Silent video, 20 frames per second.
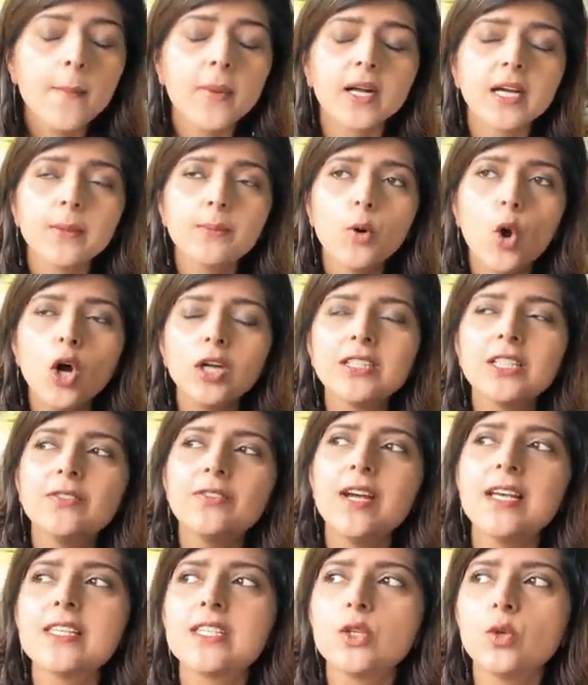मगर बहुत
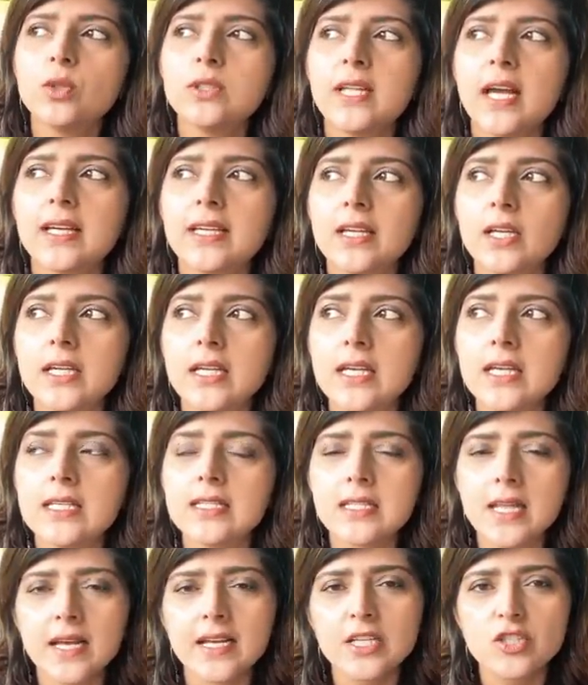दफ़ा ऐसे होता है कि ये
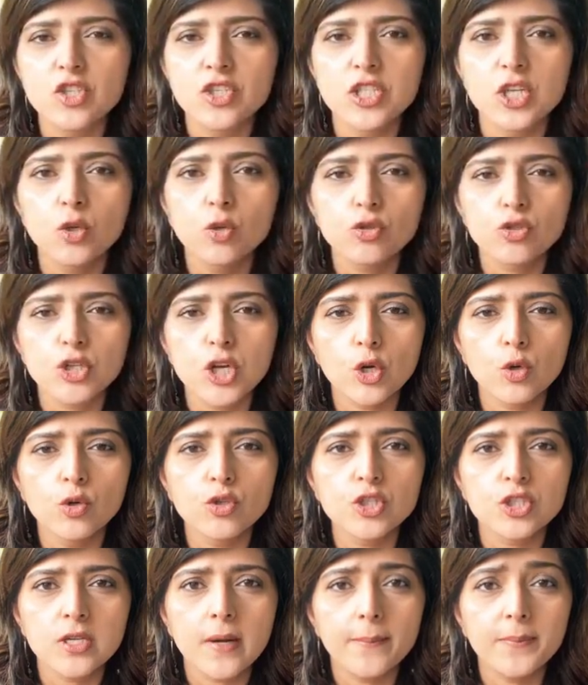इस तरह की चीज़ें कुछ ना
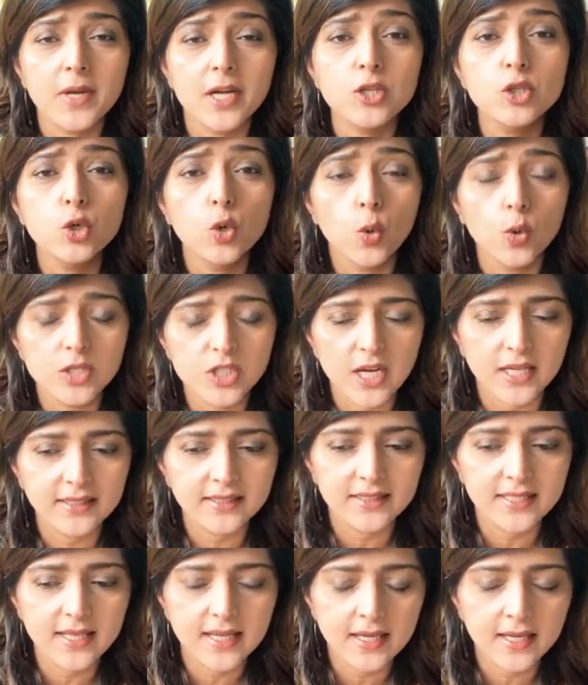कुछ अपना छोड़
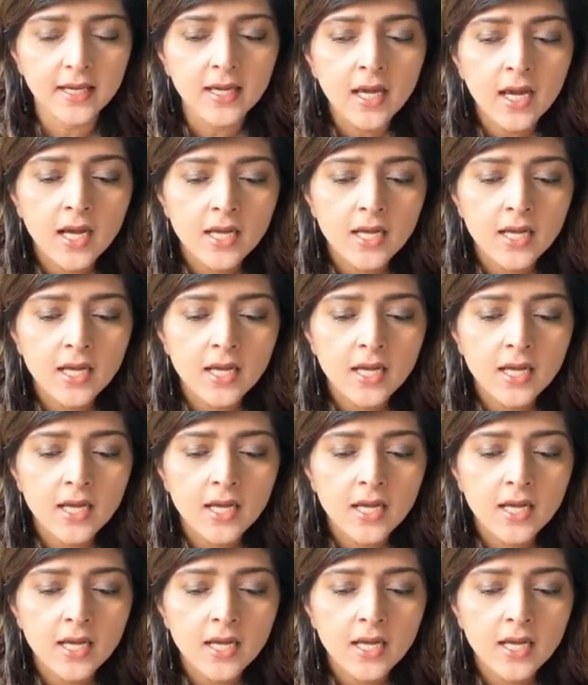जाती हैं